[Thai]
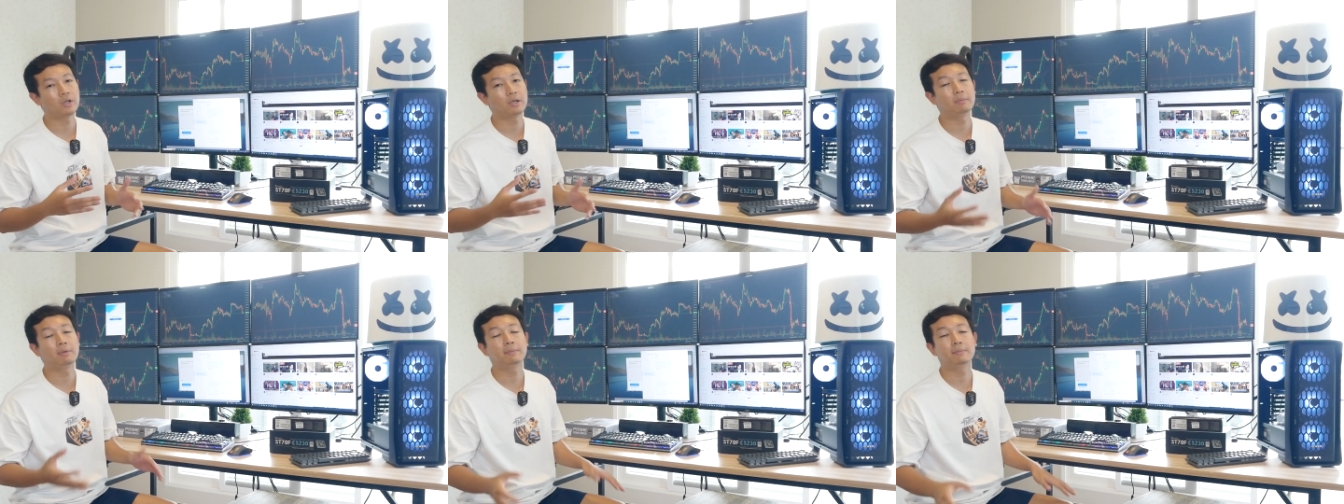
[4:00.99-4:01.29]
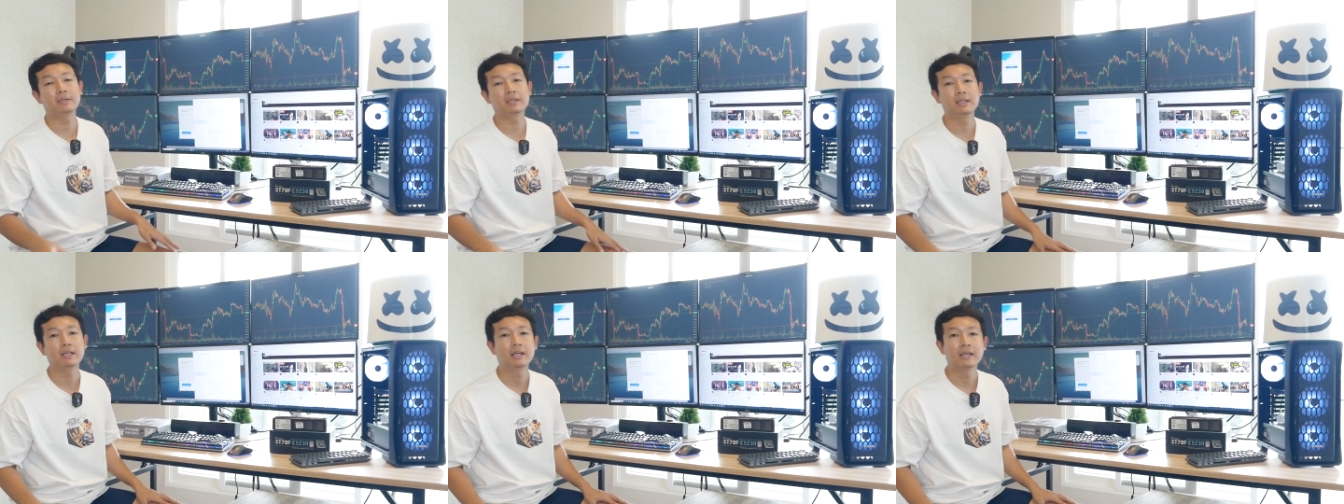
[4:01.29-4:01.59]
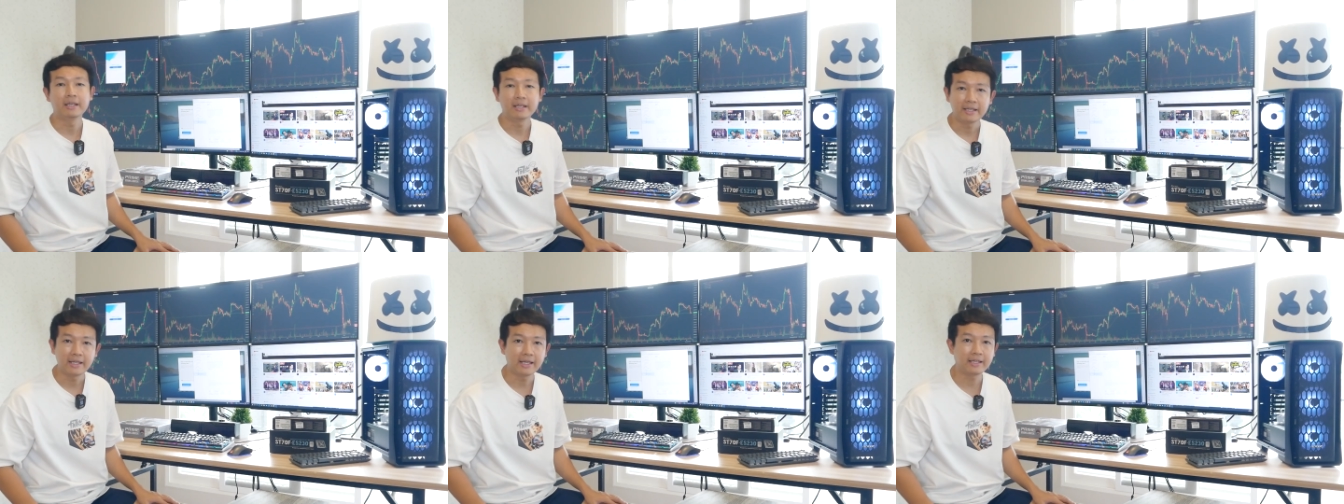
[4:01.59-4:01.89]
ฟ้าไม่มี
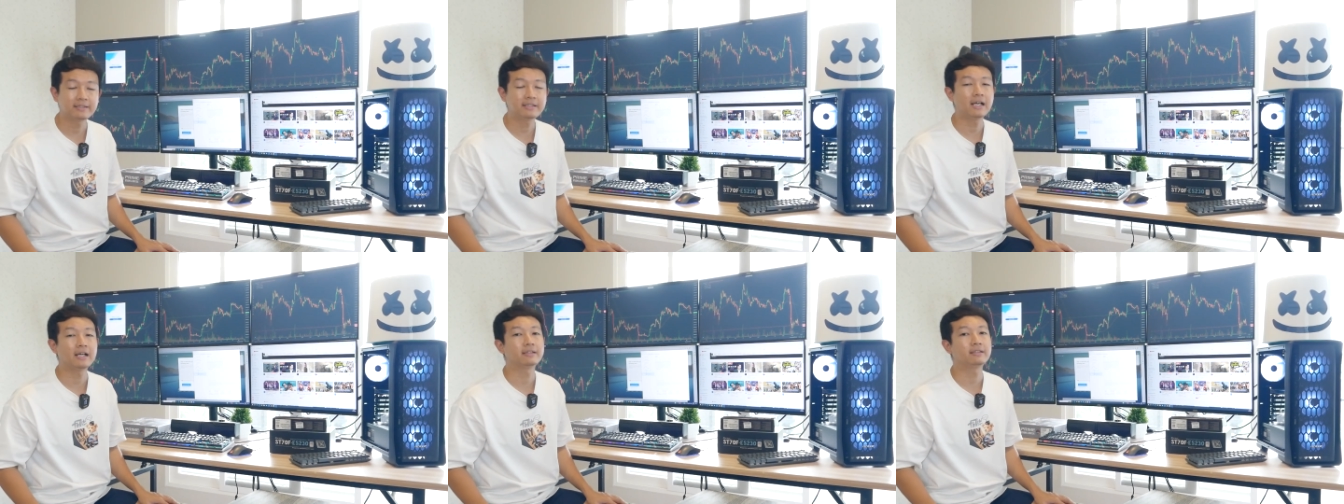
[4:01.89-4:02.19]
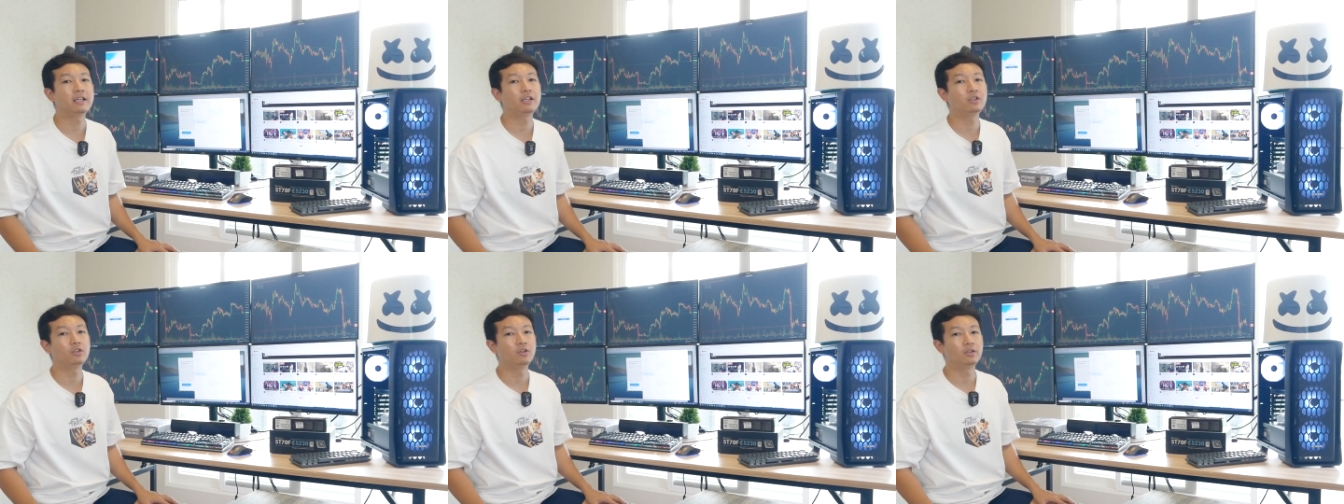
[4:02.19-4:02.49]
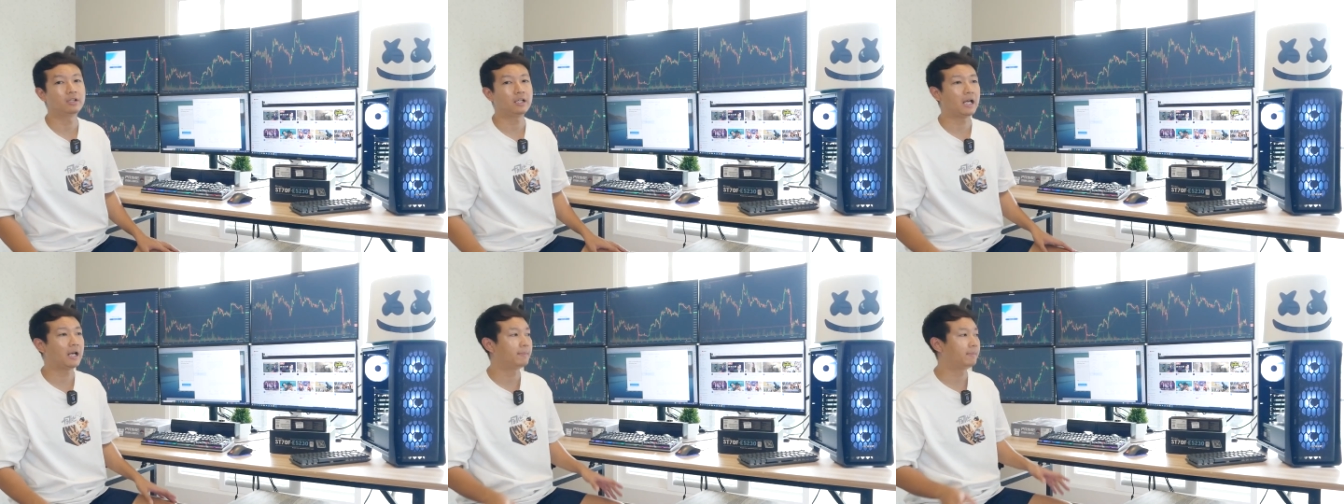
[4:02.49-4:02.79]
แฮงอย่างแน่นอ
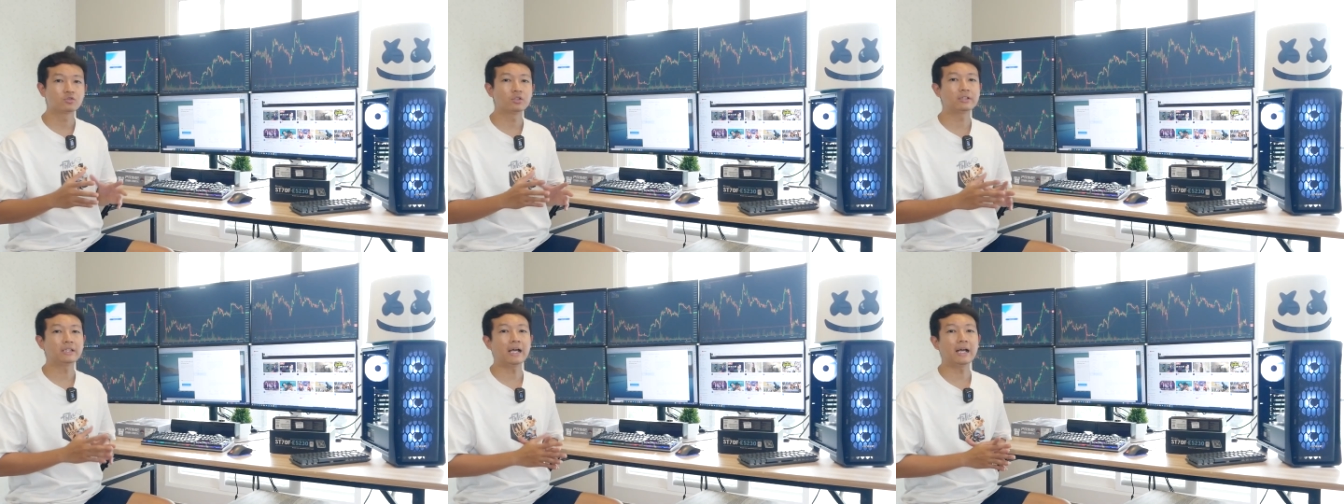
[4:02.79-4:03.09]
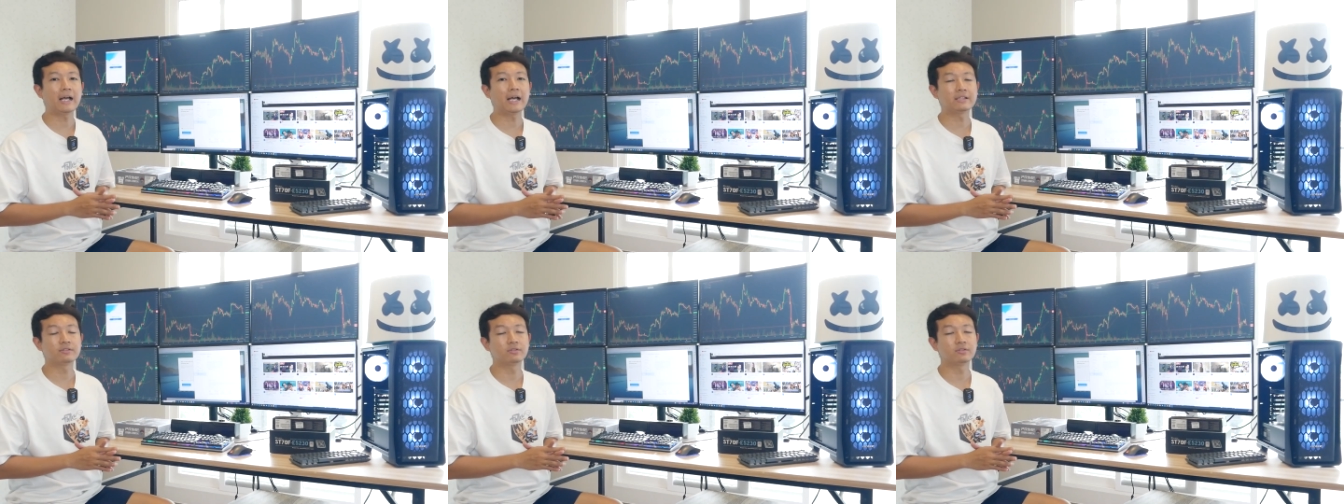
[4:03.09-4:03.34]
นนะครับส่วนถ้าใคร